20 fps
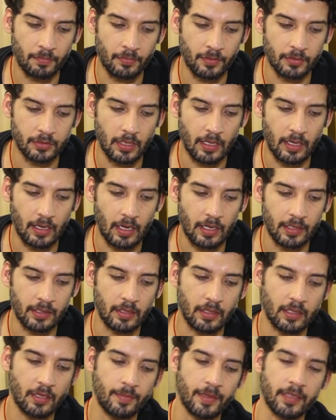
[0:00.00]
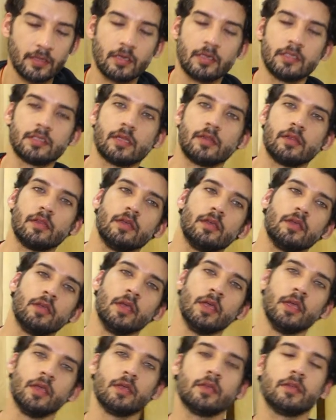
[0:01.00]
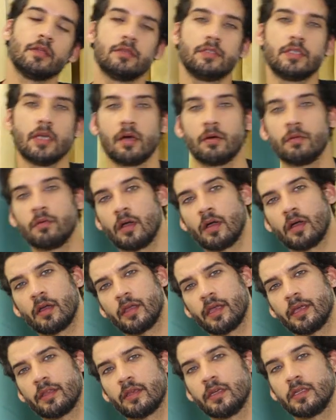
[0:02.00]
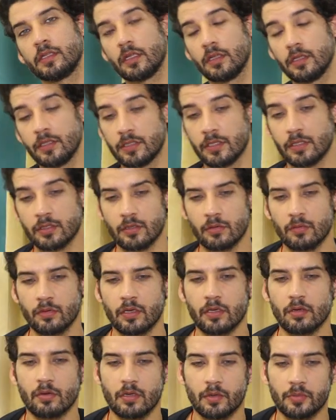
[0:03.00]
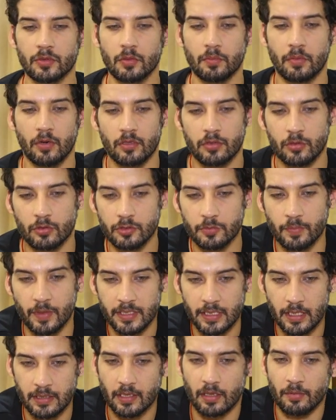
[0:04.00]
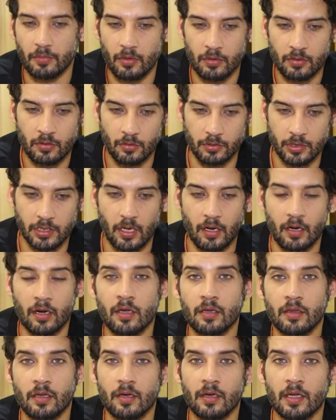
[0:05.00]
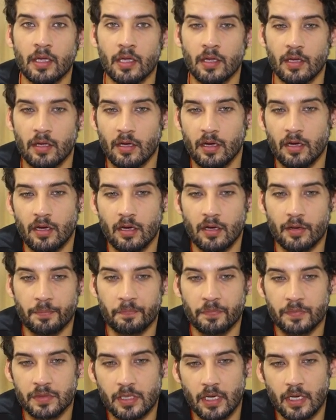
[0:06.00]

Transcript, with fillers: मुझे लगा नहीं था कि मैं इतनी जल्दी जाऊंगा या इतनी जल्दी चीज़ें होंगी क्योंकि अभी तो बहुत कुछ बचा था बहुत कुछ करना था uh,